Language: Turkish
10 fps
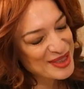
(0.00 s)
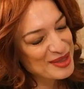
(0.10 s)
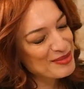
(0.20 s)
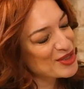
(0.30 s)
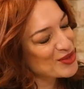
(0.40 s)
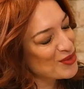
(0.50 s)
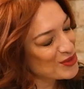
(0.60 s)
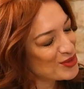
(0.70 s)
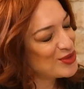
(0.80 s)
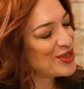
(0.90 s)
Bizim için
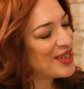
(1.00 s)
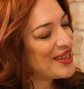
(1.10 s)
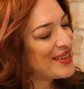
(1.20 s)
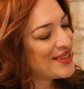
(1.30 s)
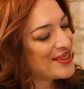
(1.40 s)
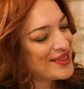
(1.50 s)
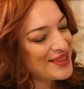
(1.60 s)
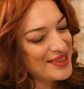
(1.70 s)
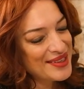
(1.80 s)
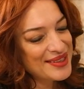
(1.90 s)
onur.
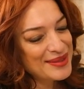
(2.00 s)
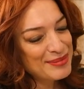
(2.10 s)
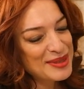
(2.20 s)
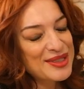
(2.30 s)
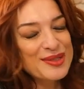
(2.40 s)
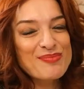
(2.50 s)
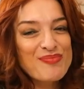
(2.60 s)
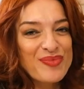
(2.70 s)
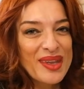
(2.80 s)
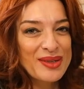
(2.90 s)
Ee, biz
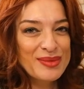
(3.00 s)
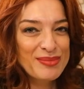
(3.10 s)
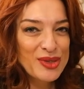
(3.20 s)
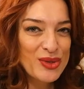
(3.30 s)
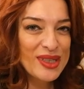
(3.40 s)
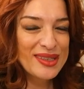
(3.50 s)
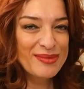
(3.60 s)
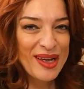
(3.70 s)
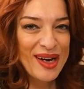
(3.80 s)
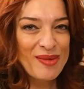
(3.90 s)
bir
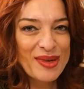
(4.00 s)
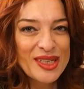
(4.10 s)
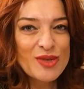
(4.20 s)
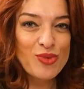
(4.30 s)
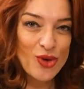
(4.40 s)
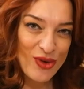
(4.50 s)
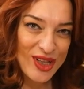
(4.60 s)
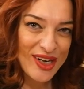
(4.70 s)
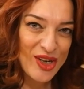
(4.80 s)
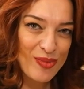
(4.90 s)
süredir beraberiz,
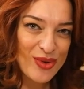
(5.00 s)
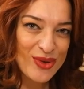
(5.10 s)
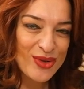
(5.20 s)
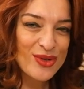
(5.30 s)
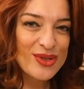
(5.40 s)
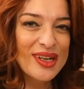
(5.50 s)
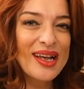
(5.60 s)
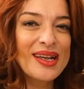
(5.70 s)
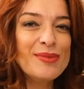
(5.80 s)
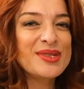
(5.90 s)
provalar yapıyoruz.
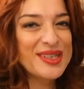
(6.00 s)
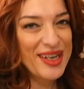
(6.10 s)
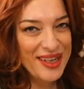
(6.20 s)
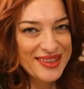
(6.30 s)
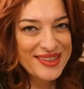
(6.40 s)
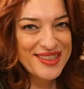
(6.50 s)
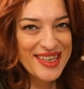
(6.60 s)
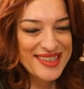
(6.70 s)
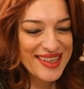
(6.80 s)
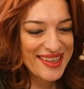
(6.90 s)
Hepsini
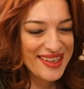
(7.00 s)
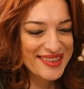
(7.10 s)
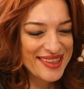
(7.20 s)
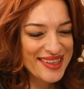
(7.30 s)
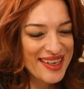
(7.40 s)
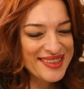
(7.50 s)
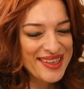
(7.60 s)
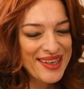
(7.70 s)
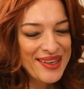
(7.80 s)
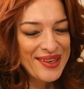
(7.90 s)
anlatacağız teker teker.
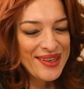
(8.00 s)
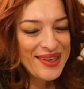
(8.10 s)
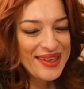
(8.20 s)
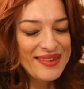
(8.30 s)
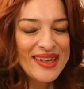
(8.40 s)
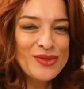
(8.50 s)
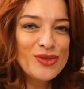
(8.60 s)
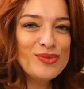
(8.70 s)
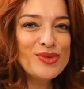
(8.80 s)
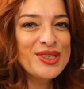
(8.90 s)
Levent
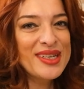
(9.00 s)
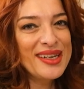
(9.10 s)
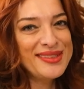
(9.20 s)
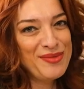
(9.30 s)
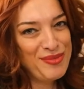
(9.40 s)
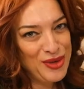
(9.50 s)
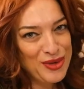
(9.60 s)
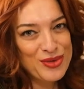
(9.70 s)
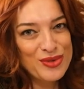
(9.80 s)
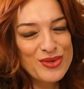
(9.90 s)
Üzümcü'yü zaten
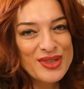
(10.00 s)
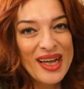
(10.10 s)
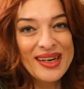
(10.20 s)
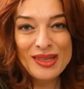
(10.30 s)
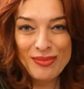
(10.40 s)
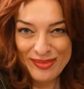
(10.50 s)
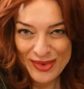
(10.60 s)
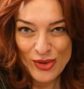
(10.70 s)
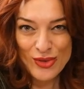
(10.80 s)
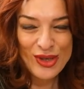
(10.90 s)
biliyorsunuz. Nerede
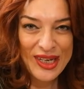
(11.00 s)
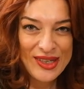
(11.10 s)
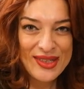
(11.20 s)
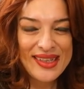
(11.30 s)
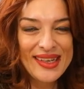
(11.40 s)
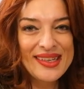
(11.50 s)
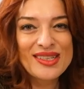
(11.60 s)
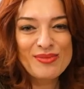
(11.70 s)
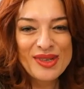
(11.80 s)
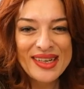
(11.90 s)
sözü geçse,
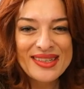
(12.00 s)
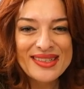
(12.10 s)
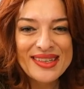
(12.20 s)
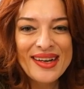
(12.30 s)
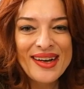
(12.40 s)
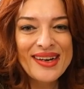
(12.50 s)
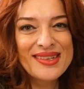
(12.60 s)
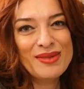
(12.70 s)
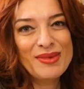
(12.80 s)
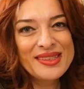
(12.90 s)
ismi geçse her
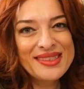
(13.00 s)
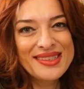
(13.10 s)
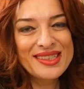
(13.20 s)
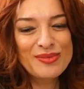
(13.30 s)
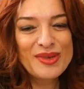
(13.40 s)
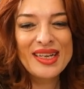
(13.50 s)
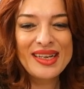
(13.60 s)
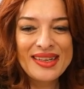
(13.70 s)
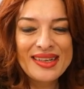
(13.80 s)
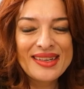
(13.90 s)
zaman ismiyle
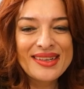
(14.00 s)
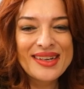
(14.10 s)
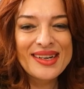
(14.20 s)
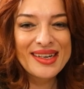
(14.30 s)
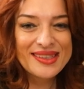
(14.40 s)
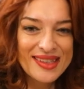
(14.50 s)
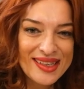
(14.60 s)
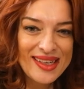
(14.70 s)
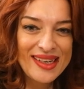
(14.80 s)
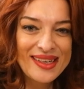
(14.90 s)
ilgili,
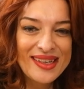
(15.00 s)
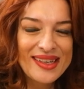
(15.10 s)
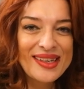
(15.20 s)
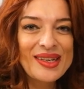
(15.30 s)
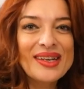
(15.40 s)
karakteriyle ilgili,